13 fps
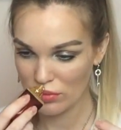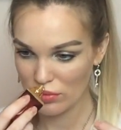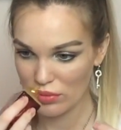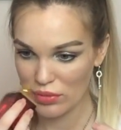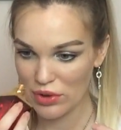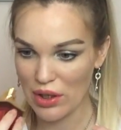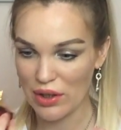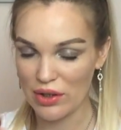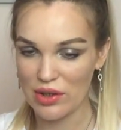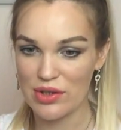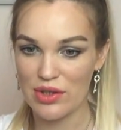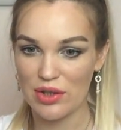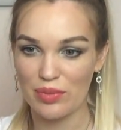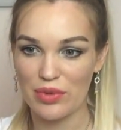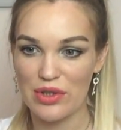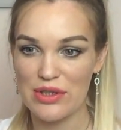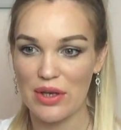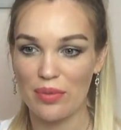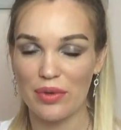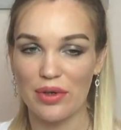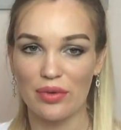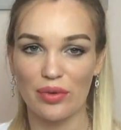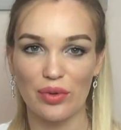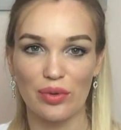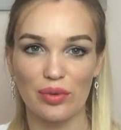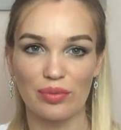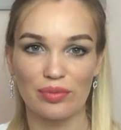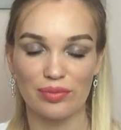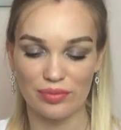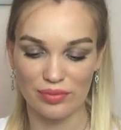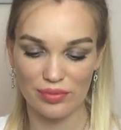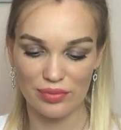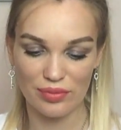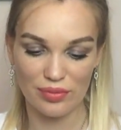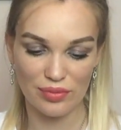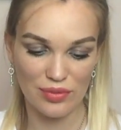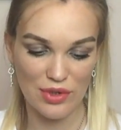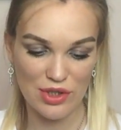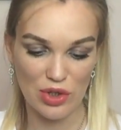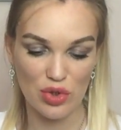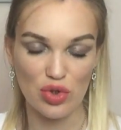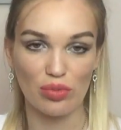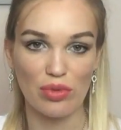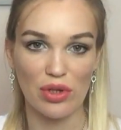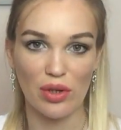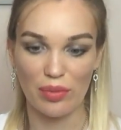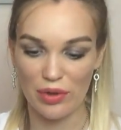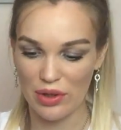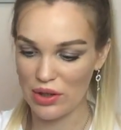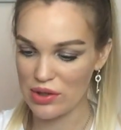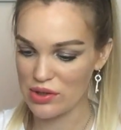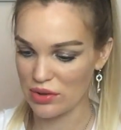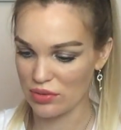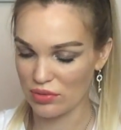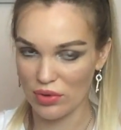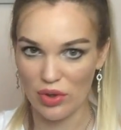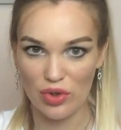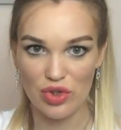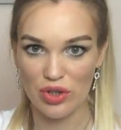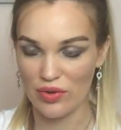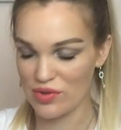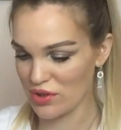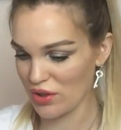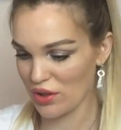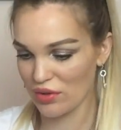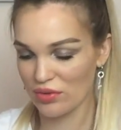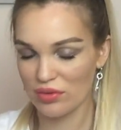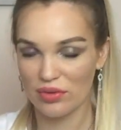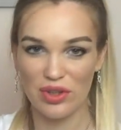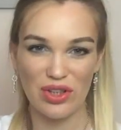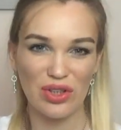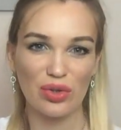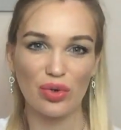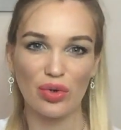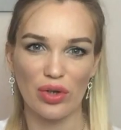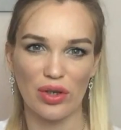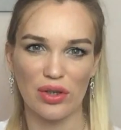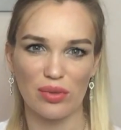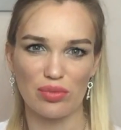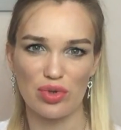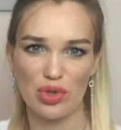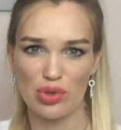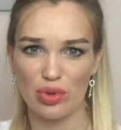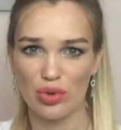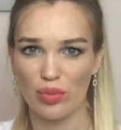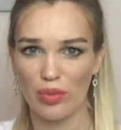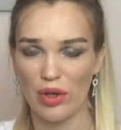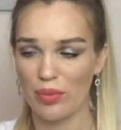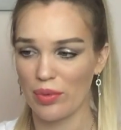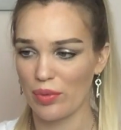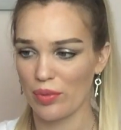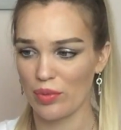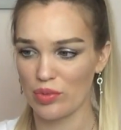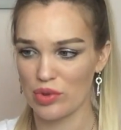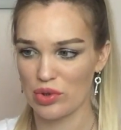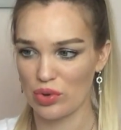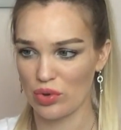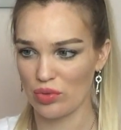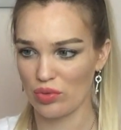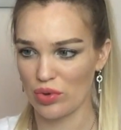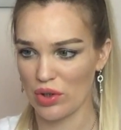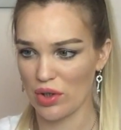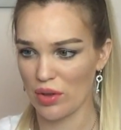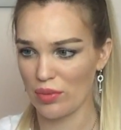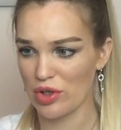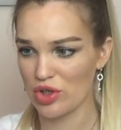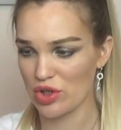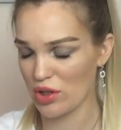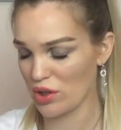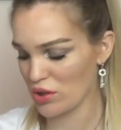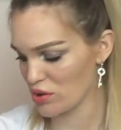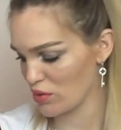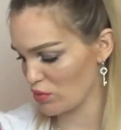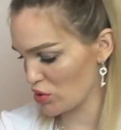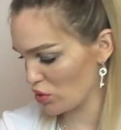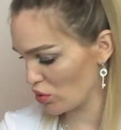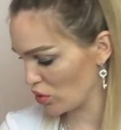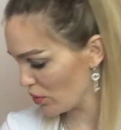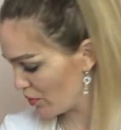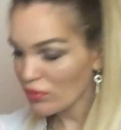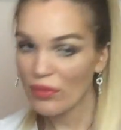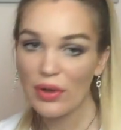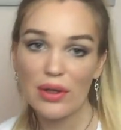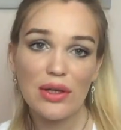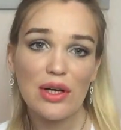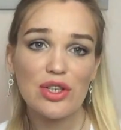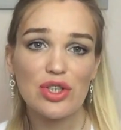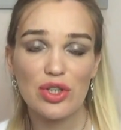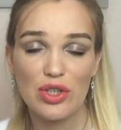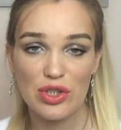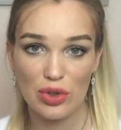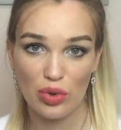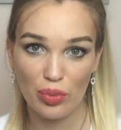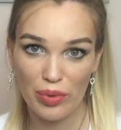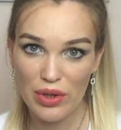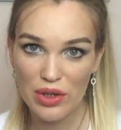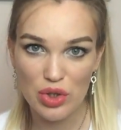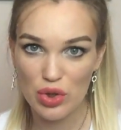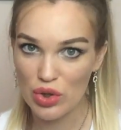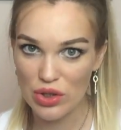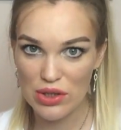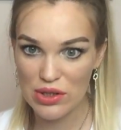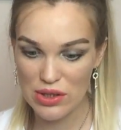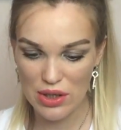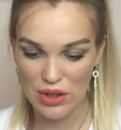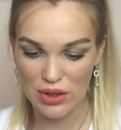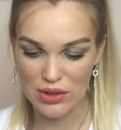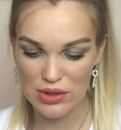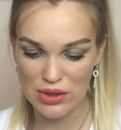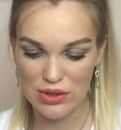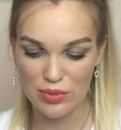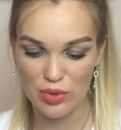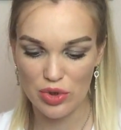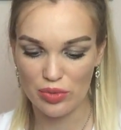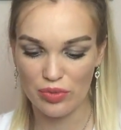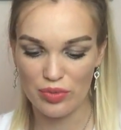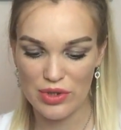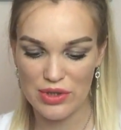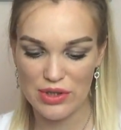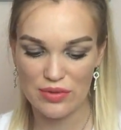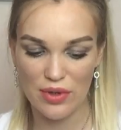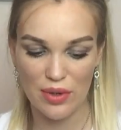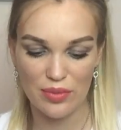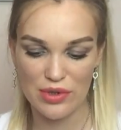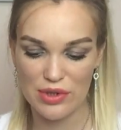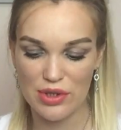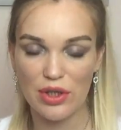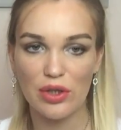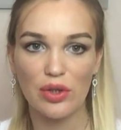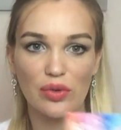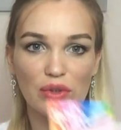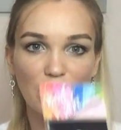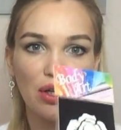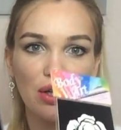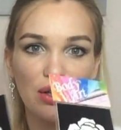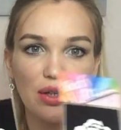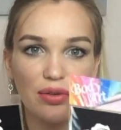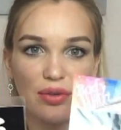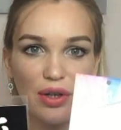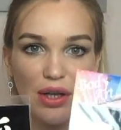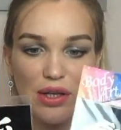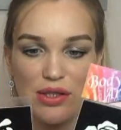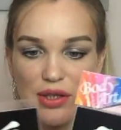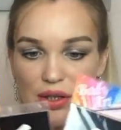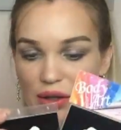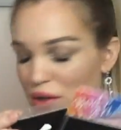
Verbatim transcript: яркий, терпкий запах. Вот не знаю, что мне так понравилось. Короче, я взяла. И недорого, там 600 рублей, по-моему, стоит вот такая большая или 700. Также я все купила, еще не делала, кстати, может быть, вместе с вами сделаю вот такие трафаретики